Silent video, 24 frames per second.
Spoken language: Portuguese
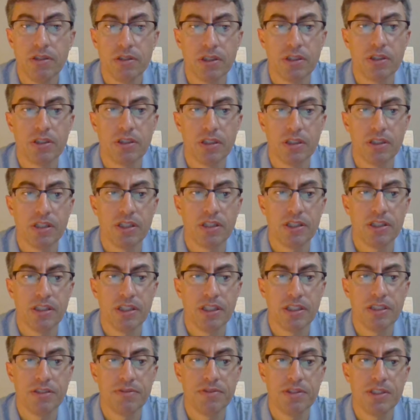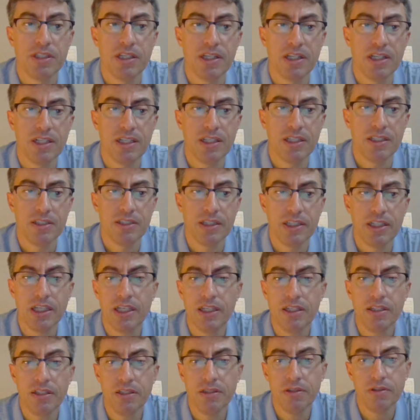Acho que já tem atividade.
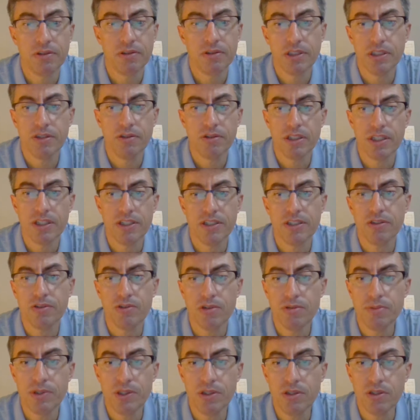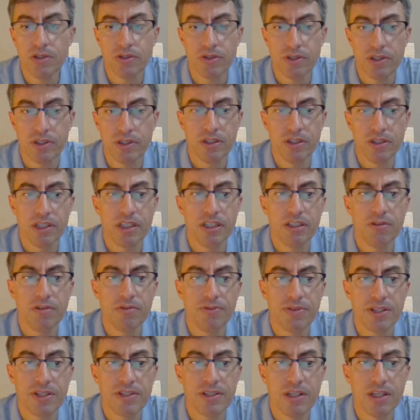Aquele, aquilo que a gente combinou. Vocês tentam
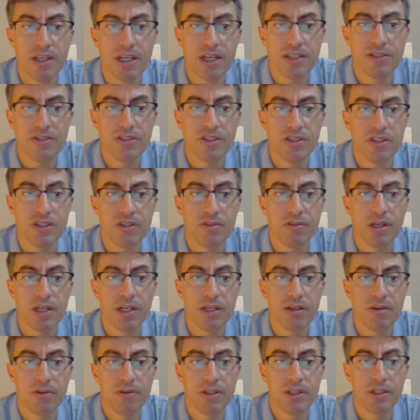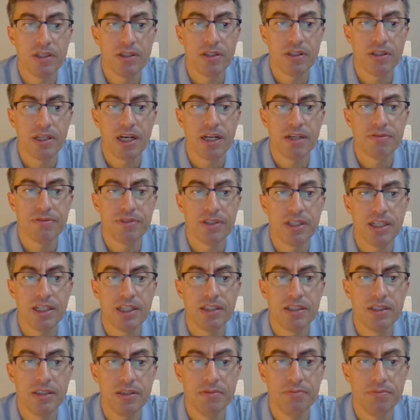fazer lá assistindo a aula
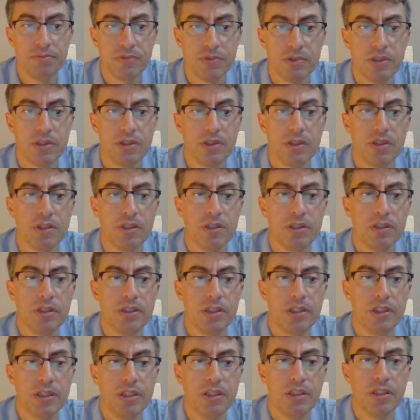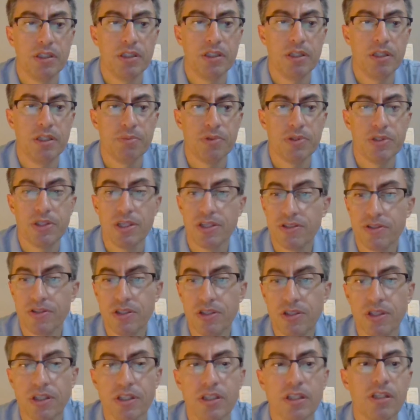gravada e depois
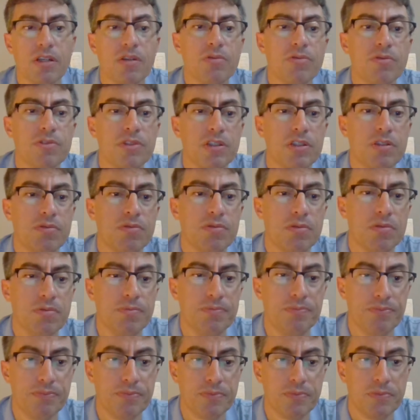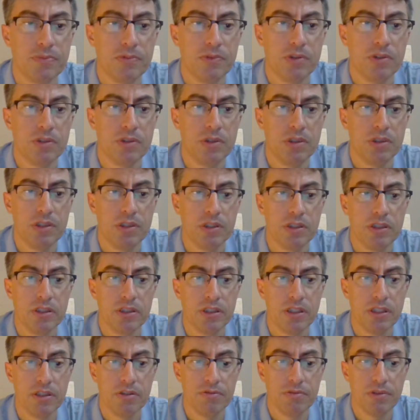assiste aqui ao vivo e a
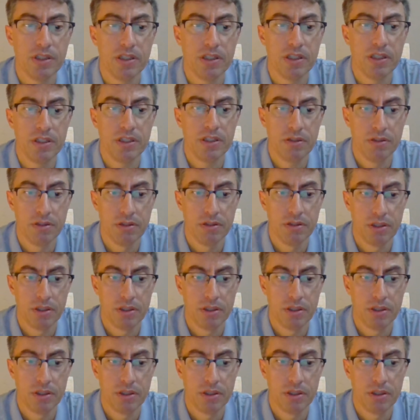gente aí vai.